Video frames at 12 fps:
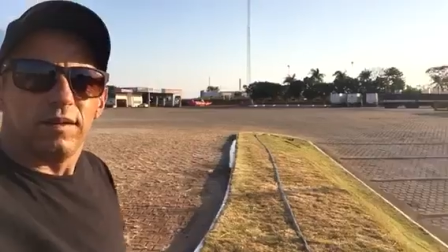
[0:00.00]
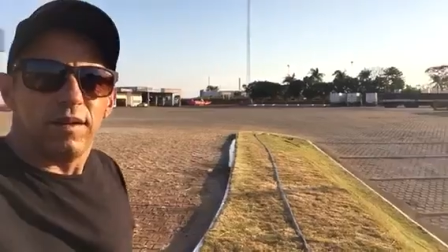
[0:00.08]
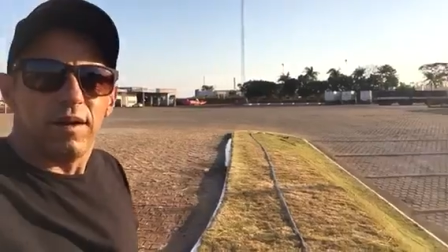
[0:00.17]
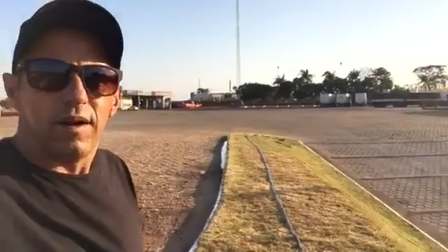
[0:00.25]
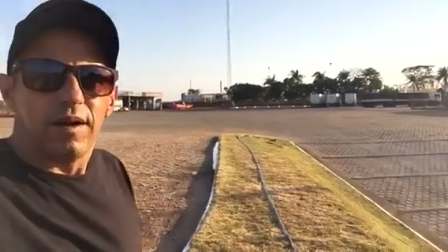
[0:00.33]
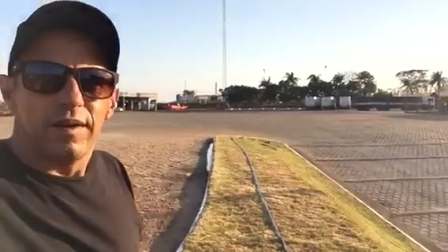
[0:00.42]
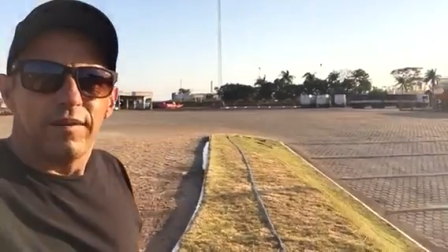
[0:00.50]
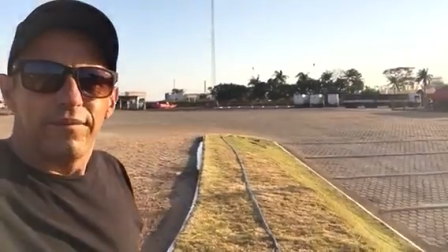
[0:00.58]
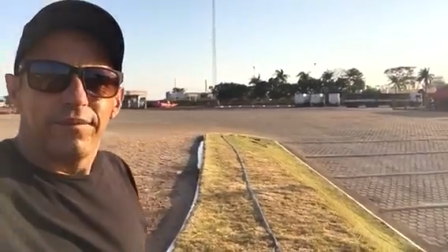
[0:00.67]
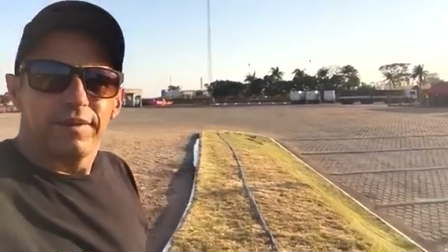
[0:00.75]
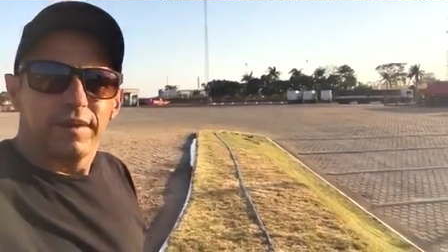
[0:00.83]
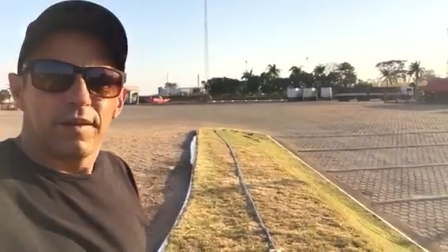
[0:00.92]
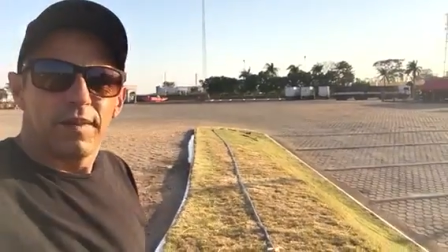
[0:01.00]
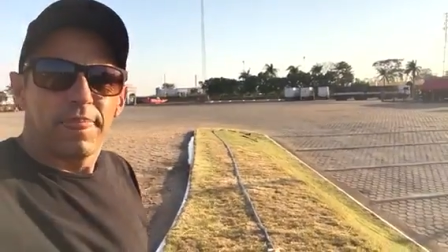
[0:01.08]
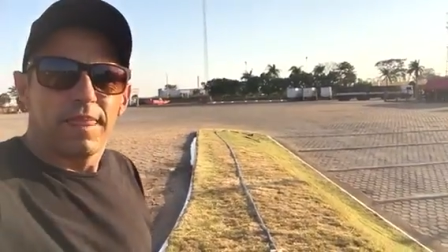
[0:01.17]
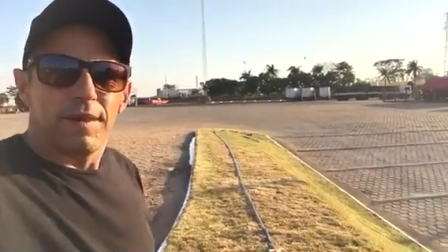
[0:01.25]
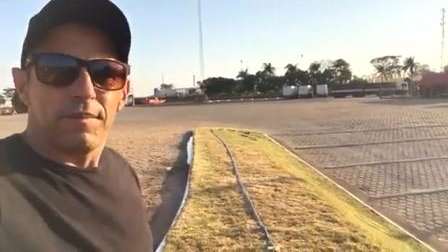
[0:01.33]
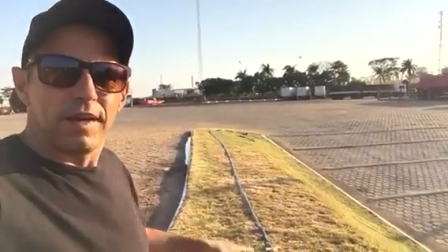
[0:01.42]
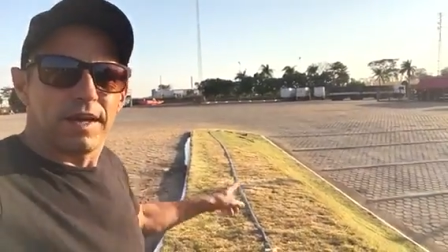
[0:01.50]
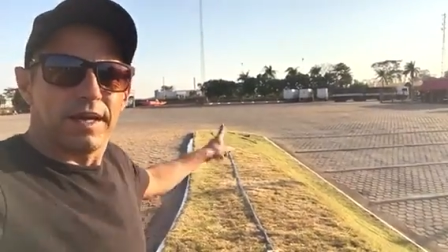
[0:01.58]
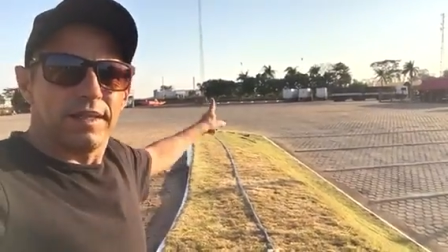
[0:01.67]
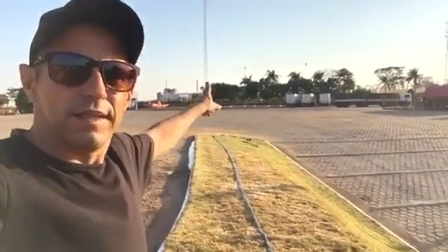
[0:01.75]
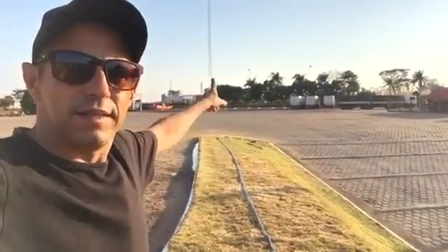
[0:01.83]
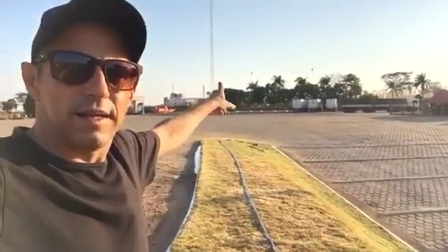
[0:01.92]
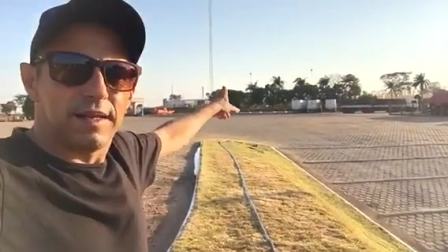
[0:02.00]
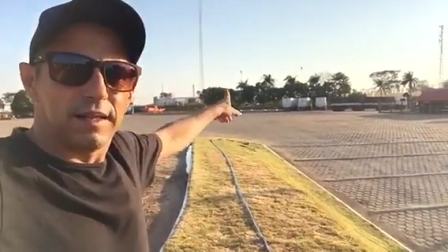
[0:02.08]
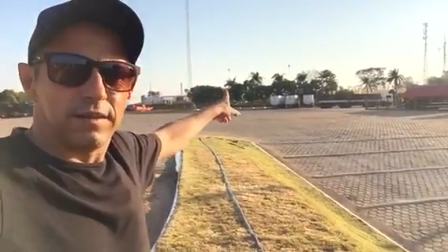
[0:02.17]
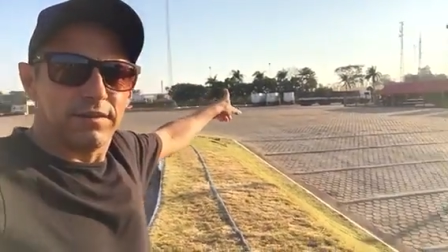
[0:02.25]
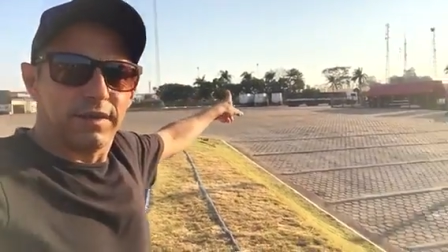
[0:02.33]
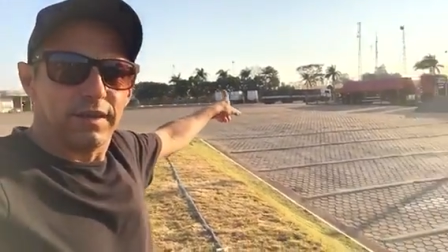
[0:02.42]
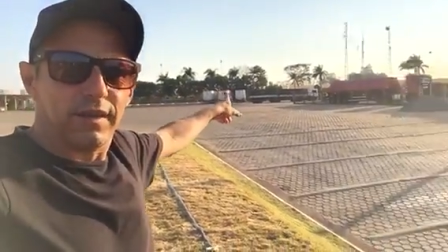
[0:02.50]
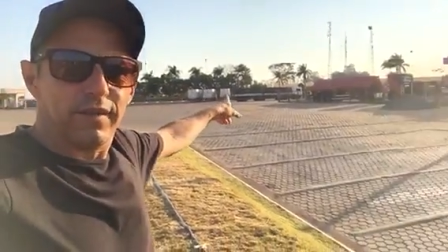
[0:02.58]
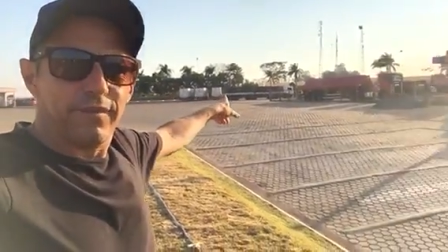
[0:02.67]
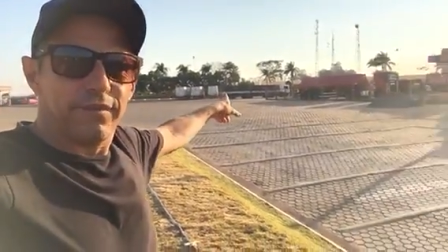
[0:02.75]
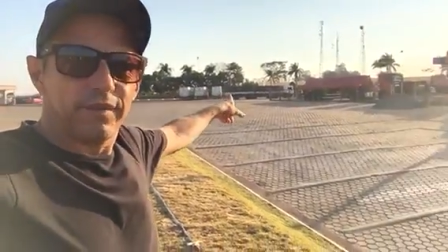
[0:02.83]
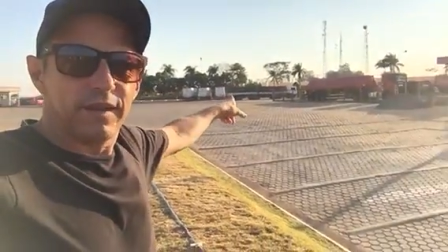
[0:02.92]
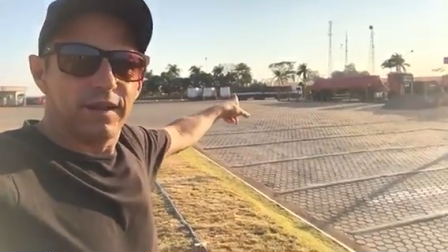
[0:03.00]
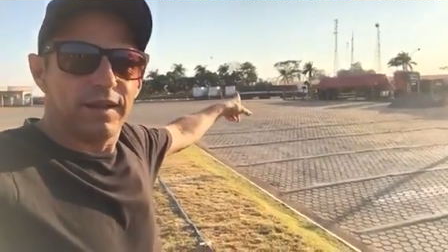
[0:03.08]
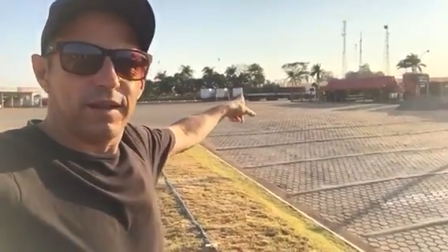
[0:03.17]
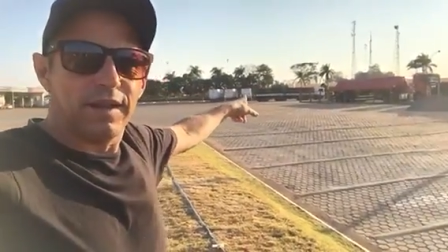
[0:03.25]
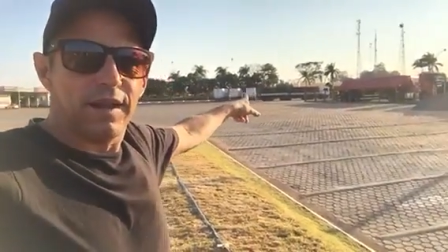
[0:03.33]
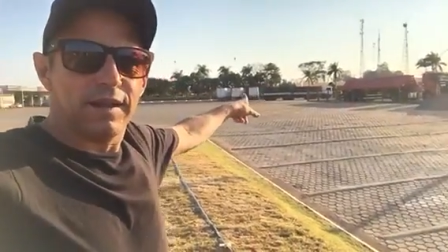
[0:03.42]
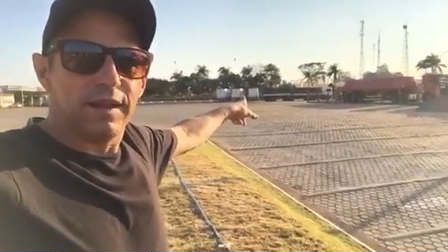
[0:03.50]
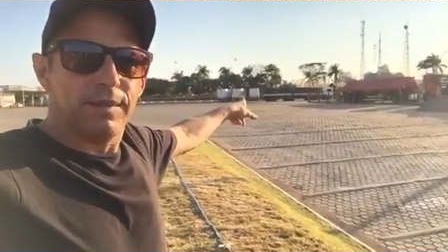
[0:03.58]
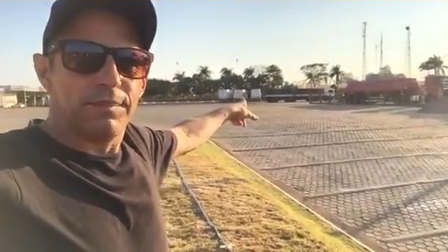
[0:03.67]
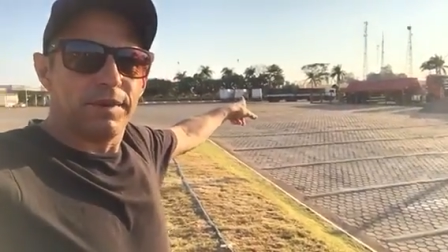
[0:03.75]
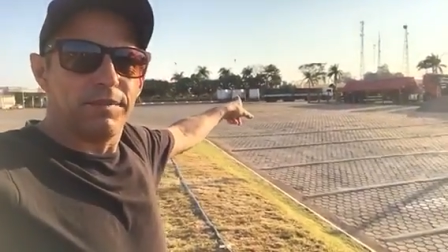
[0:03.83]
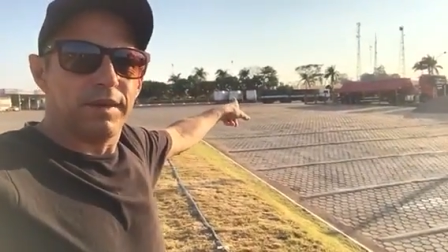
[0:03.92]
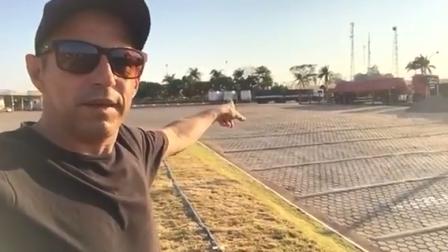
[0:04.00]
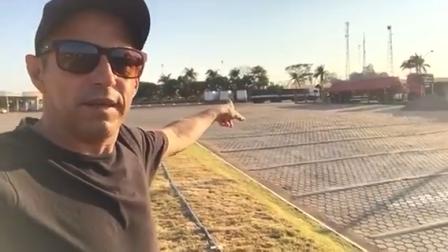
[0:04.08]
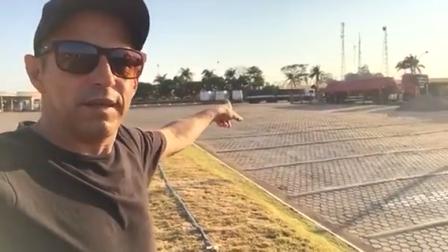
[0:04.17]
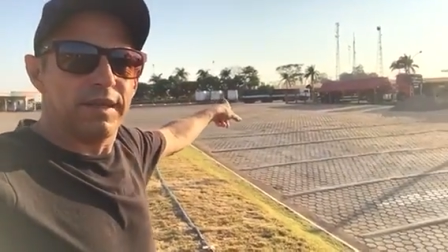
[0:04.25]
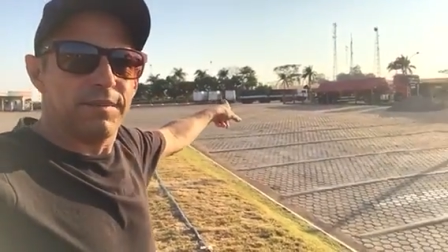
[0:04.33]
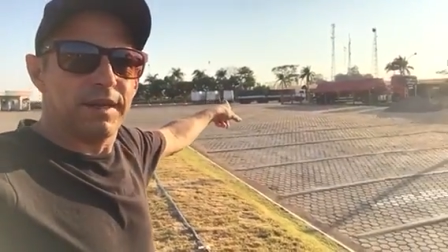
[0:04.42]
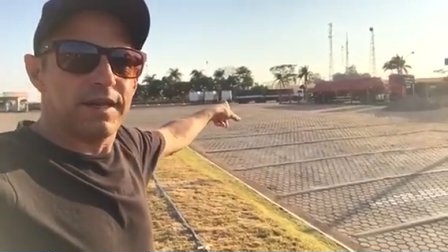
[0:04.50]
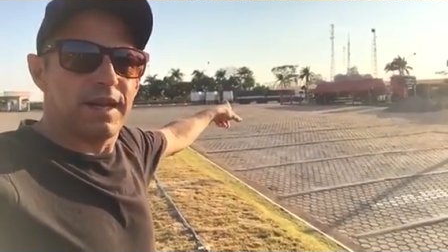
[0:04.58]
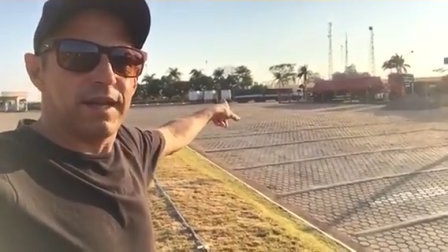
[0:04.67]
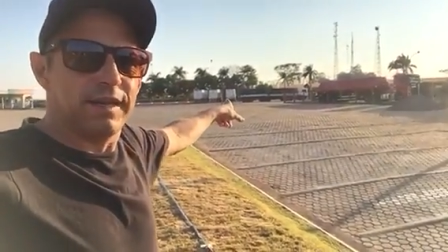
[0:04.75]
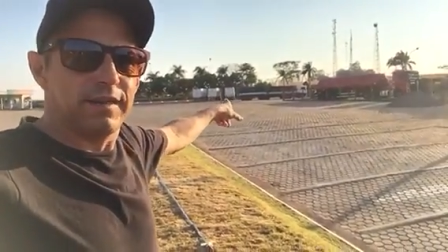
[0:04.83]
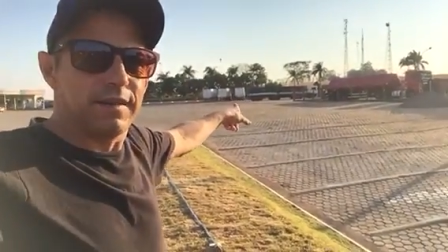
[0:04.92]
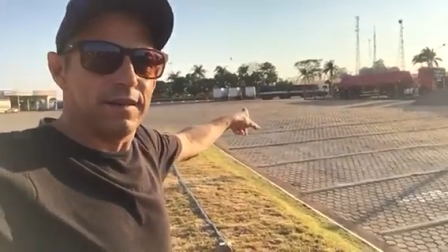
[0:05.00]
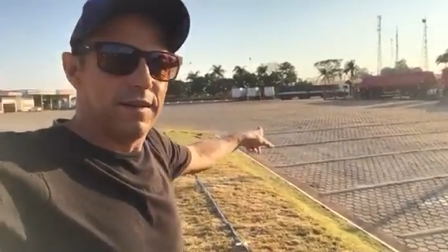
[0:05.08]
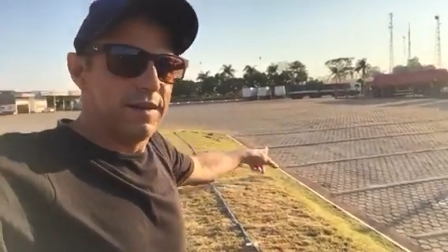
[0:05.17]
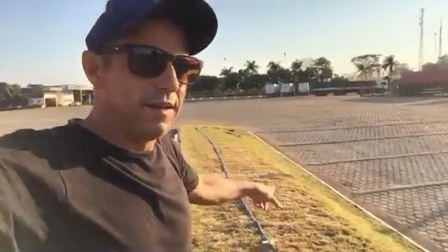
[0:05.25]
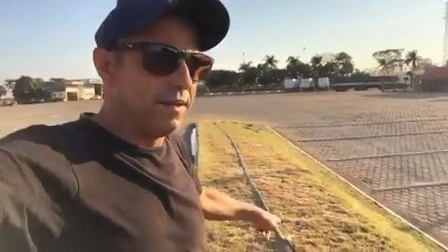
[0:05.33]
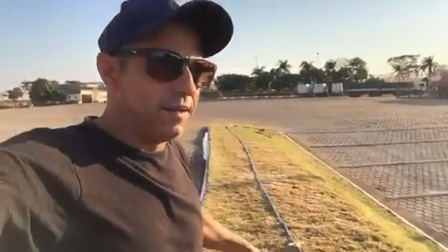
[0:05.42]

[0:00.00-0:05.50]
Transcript: Ó. A minha carreta tá lá, tá vendo? Aquela primeira ali é a minha carreta, ó.